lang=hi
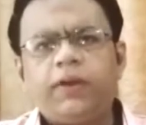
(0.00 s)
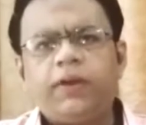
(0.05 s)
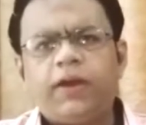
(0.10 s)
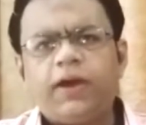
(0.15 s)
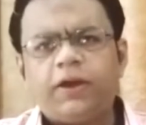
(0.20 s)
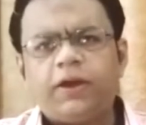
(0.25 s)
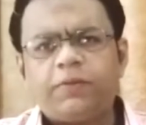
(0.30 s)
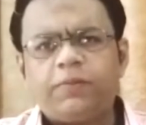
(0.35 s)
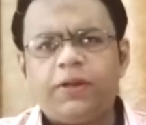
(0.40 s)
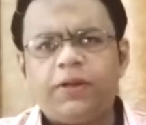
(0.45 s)

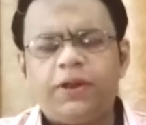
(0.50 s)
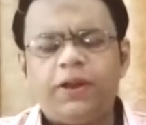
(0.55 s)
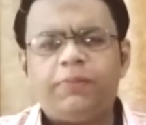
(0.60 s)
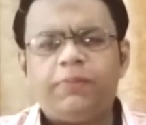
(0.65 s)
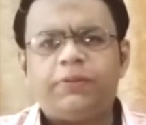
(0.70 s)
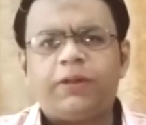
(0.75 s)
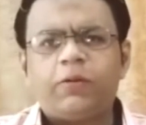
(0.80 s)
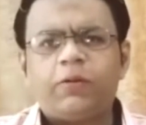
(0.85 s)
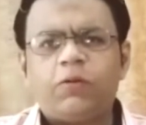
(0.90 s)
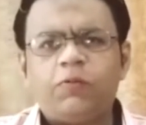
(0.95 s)

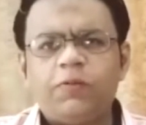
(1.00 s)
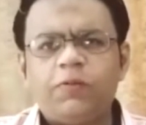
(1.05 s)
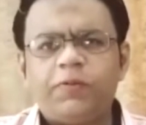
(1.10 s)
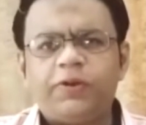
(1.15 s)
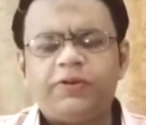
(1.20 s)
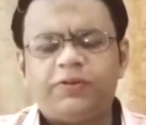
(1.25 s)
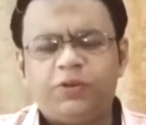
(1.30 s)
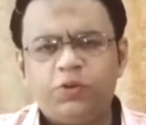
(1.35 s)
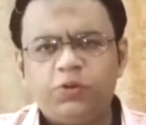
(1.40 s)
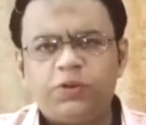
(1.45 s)
को
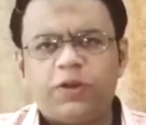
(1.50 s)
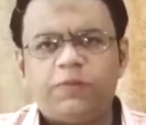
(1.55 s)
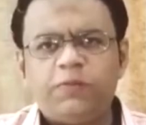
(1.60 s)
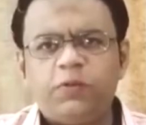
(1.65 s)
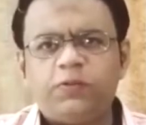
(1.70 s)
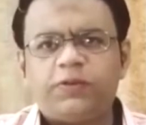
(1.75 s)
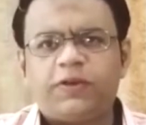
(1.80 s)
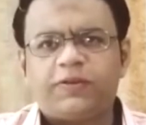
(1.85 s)
व्यूवर्स न्यूज़ एंड